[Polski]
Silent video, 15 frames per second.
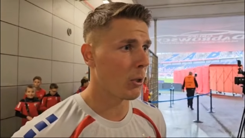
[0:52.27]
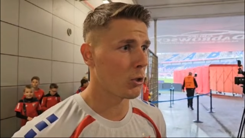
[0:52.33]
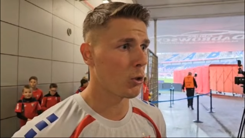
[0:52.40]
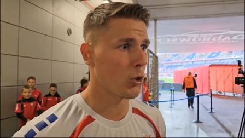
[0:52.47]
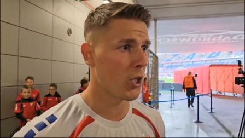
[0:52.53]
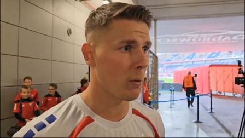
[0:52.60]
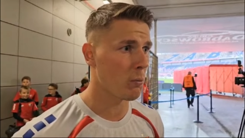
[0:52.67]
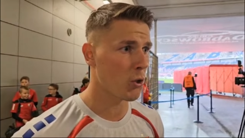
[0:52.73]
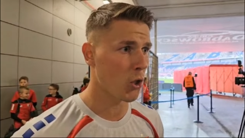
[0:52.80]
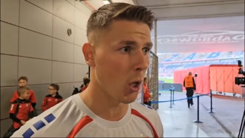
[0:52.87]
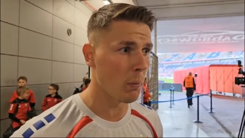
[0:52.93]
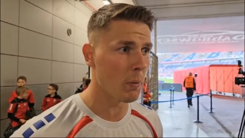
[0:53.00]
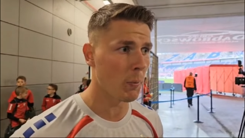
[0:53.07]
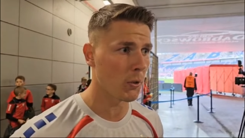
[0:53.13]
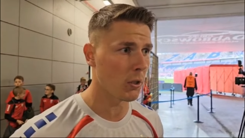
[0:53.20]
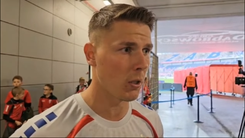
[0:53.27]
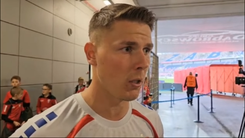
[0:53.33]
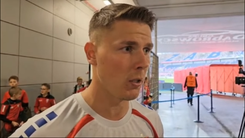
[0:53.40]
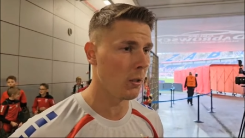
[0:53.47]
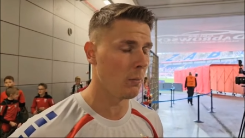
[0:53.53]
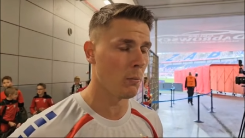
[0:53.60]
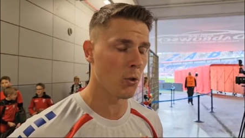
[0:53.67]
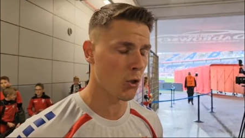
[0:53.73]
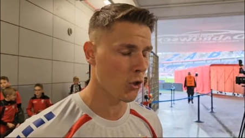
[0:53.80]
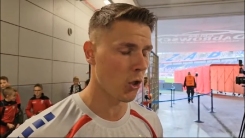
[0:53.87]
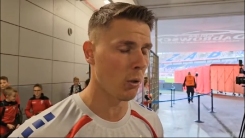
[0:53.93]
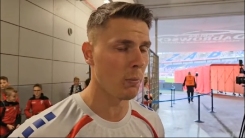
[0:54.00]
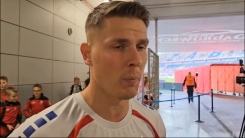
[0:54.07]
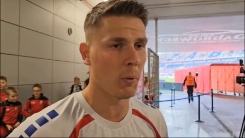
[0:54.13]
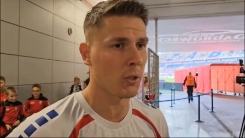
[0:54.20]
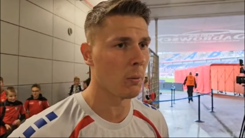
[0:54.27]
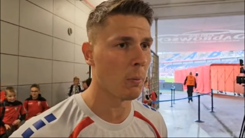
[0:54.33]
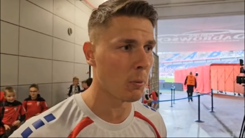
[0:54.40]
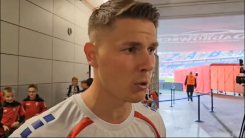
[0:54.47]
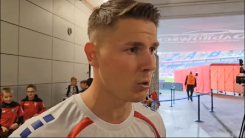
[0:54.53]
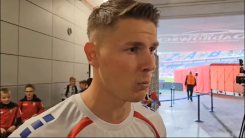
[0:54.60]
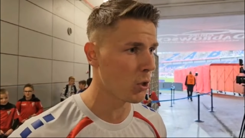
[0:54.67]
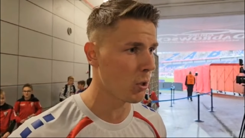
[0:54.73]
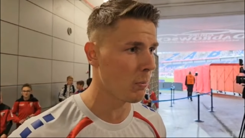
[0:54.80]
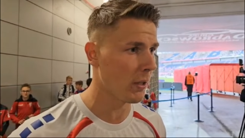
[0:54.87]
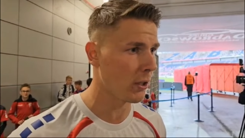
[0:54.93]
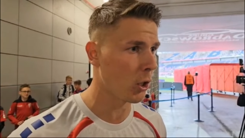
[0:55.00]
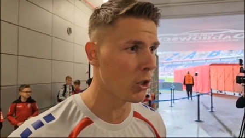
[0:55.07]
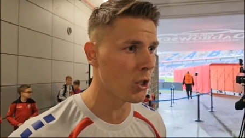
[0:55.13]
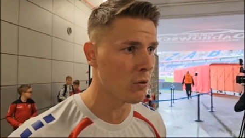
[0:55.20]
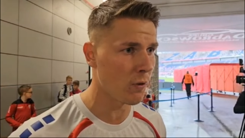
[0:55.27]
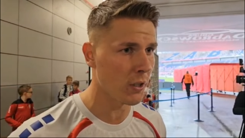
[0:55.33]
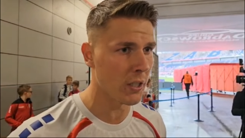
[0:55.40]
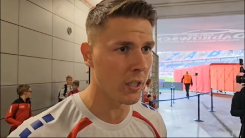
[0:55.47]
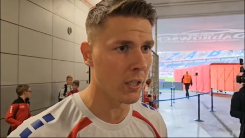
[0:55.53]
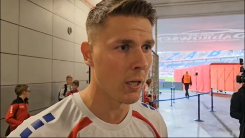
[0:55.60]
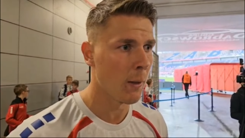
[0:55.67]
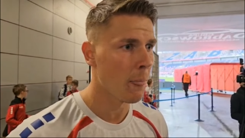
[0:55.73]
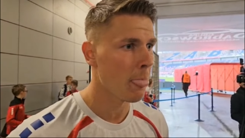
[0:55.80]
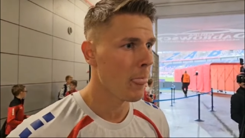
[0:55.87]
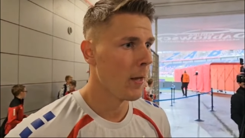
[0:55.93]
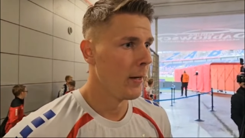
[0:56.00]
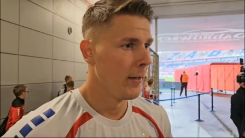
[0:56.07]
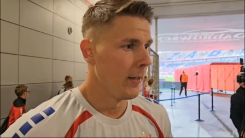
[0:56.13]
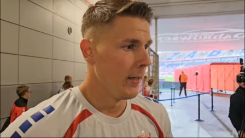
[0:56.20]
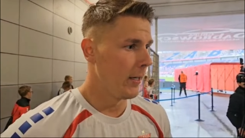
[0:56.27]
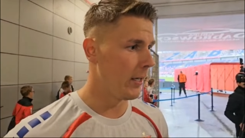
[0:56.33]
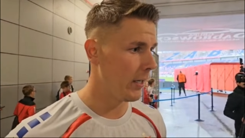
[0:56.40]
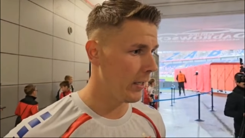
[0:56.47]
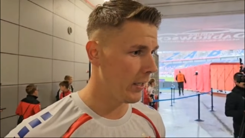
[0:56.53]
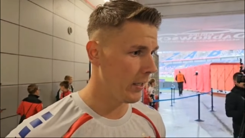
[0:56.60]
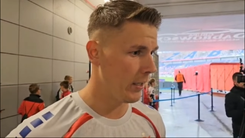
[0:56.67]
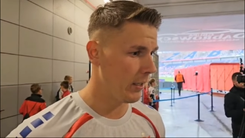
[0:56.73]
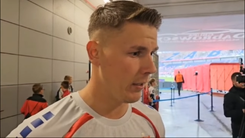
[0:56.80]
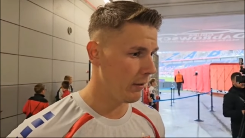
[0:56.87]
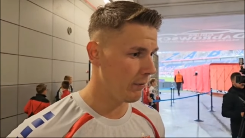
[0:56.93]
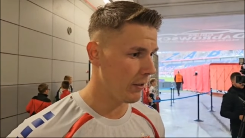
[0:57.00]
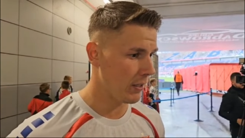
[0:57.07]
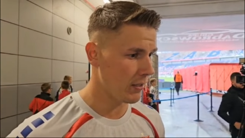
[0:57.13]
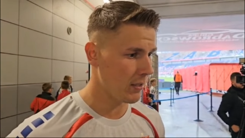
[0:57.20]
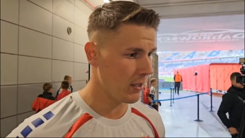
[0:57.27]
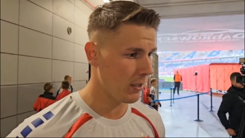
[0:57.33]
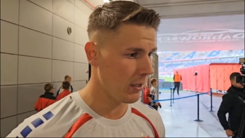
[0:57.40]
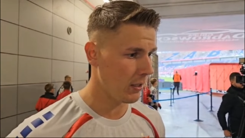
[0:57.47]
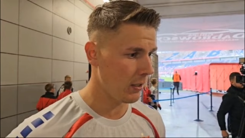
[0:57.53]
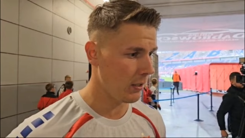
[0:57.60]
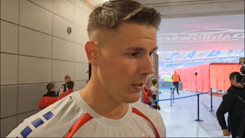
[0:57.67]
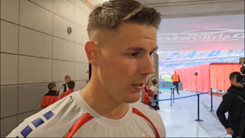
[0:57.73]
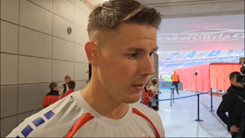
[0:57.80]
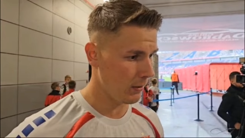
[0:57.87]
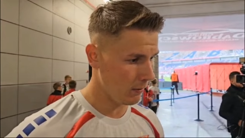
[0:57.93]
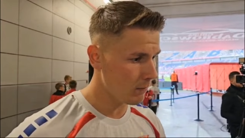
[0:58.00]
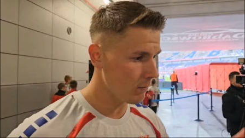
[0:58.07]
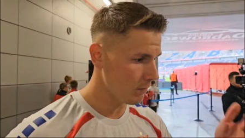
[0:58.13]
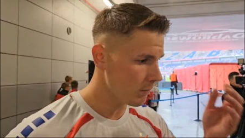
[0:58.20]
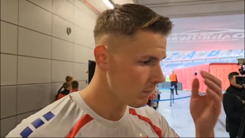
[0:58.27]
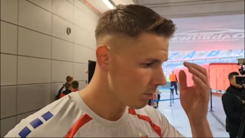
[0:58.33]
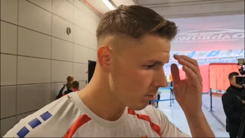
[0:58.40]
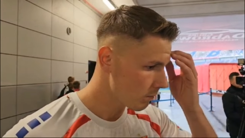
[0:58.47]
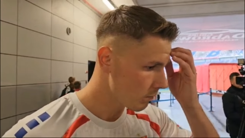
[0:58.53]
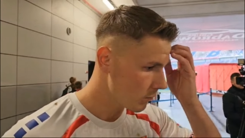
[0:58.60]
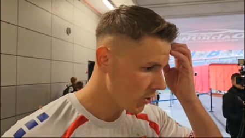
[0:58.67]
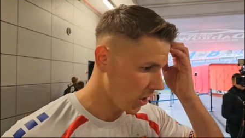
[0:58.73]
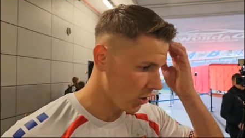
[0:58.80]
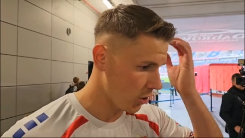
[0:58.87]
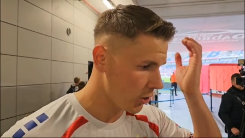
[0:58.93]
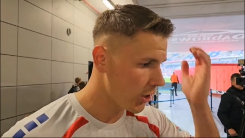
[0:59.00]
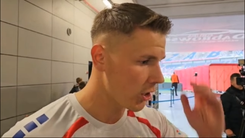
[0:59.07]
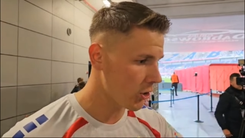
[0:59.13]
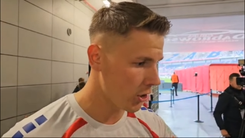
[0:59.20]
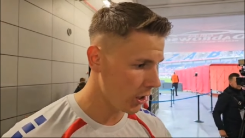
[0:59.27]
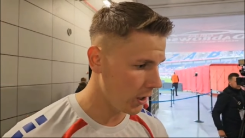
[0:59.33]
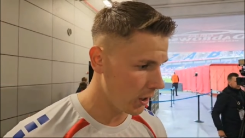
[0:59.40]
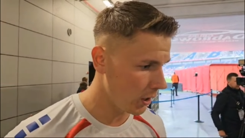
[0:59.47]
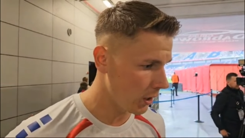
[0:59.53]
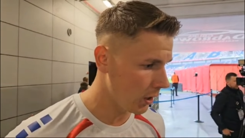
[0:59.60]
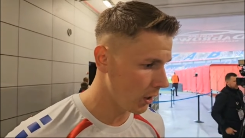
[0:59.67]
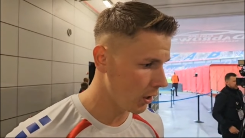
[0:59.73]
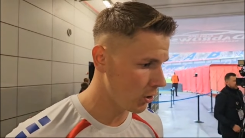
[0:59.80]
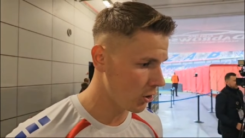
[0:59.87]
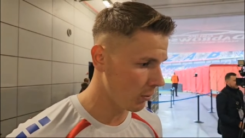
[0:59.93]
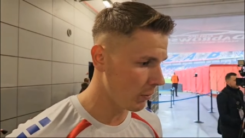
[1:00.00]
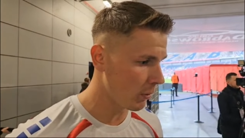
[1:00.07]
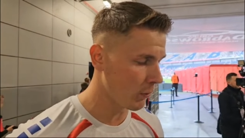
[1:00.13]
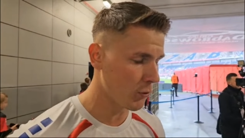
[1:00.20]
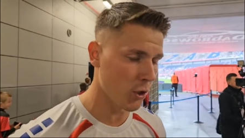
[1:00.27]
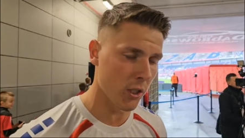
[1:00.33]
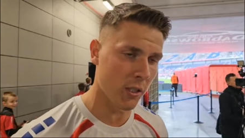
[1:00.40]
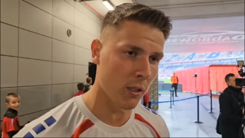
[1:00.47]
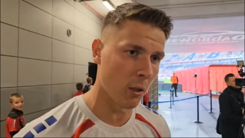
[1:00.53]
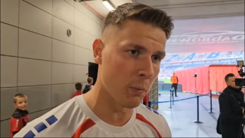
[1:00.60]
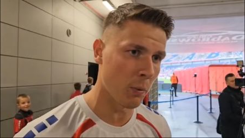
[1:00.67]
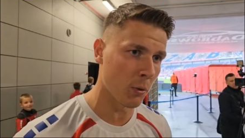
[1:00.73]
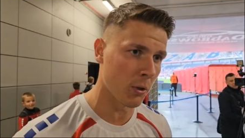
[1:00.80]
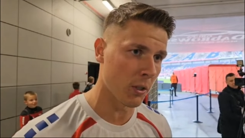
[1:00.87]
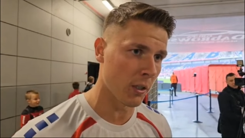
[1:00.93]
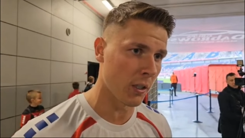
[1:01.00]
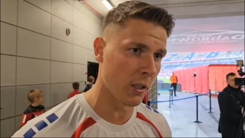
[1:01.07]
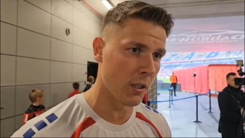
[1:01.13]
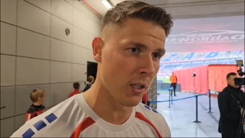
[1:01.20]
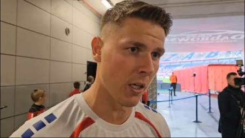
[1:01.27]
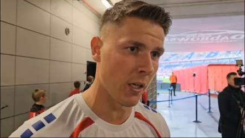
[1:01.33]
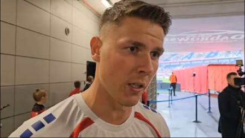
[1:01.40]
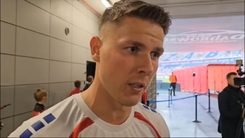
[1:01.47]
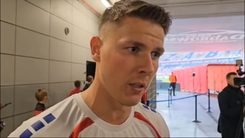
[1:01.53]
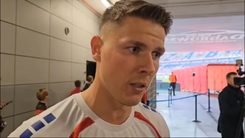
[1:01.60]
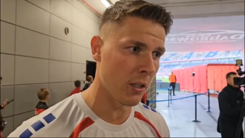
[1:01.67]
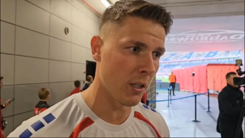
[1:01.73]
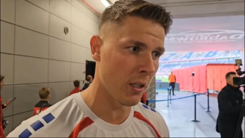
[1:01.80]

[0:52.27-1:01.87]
po prostu się mszą i, pod, e, mszą i potem po prostu musimy gonić wynik, więc cieszę się, że, że mimo wszystko, mimo tych nie,